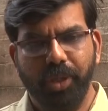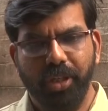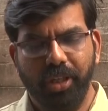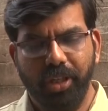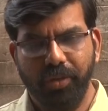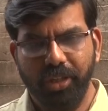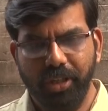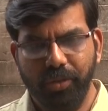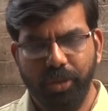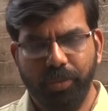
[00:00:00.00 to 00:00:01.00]
பயணம் அதாவது
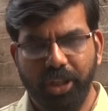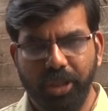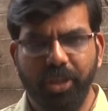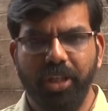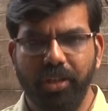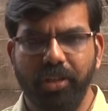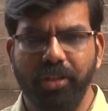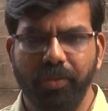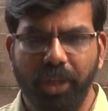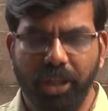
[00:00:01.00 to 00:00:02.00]
ஒரு பத்து பேர்
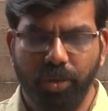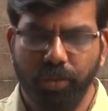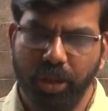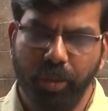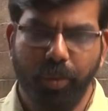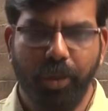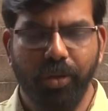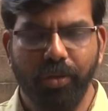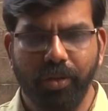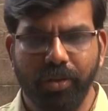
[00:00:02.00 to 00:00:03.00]
பாதிப்பு குடும்பத்துலேருந்து இப்போ
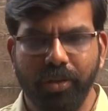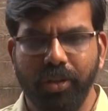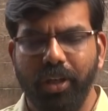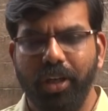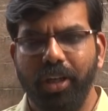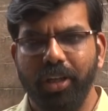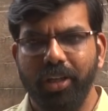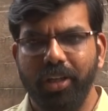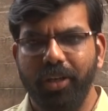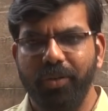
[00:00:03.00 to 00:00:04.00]
பார்த்தோம்
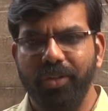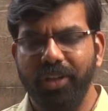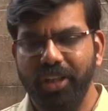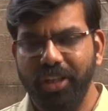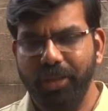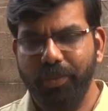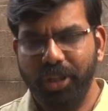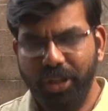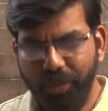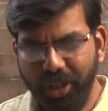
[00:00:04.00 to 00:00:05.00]
அந்த அவர் வந்து
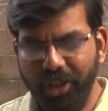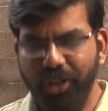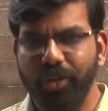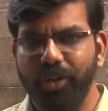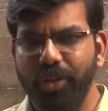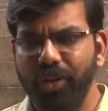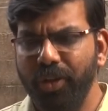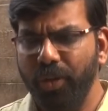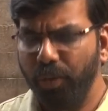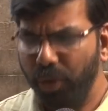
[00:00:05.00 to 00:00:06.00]
பத்து பேர்கிட்டையும்
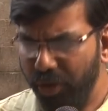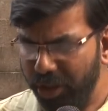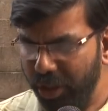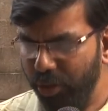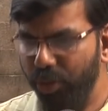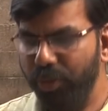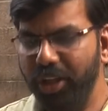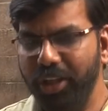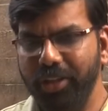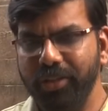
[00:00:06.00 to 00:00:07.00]
ஒரு ஒருத்தரையும்
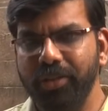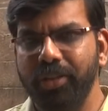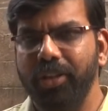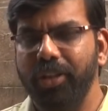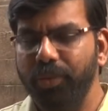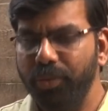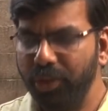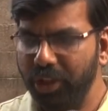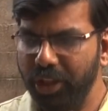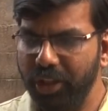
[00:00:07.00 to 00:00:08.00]
கூப்பிட்டு
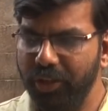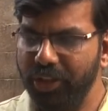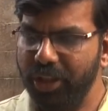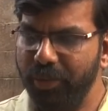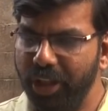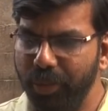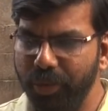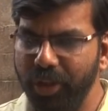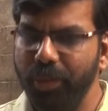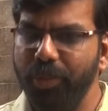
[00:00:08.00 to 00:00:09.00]
உங்களுக்கு என்ன வயசில்
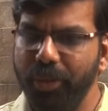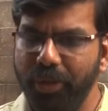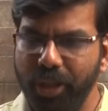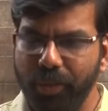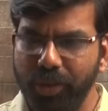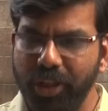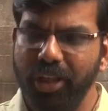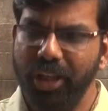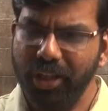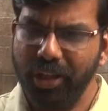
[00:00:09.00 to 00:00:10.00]
பாதிப்பு எப்படி பாதிப்பு
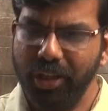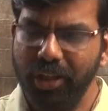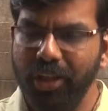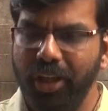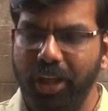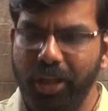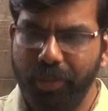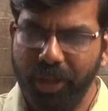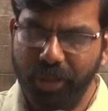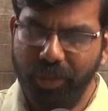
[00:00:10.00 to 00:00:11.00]
என்ன இருந்தது அந்த
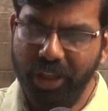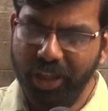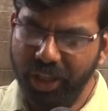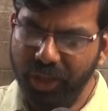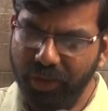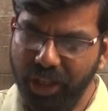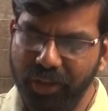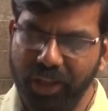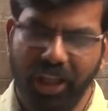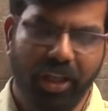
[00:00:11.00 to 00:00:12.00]
பத்து பேர்கிட்ட
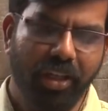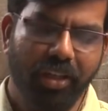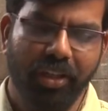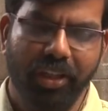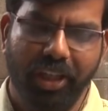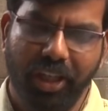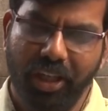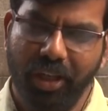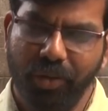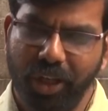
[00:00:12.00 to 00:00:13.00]
கனிவாக அதை கேட்டார்
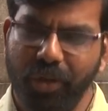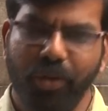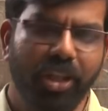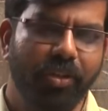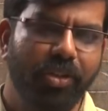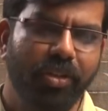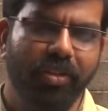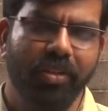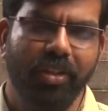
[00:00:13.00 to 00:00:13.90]
கேட்டு நாங்கள் ஒரே கோரிக்கை வச்சோம்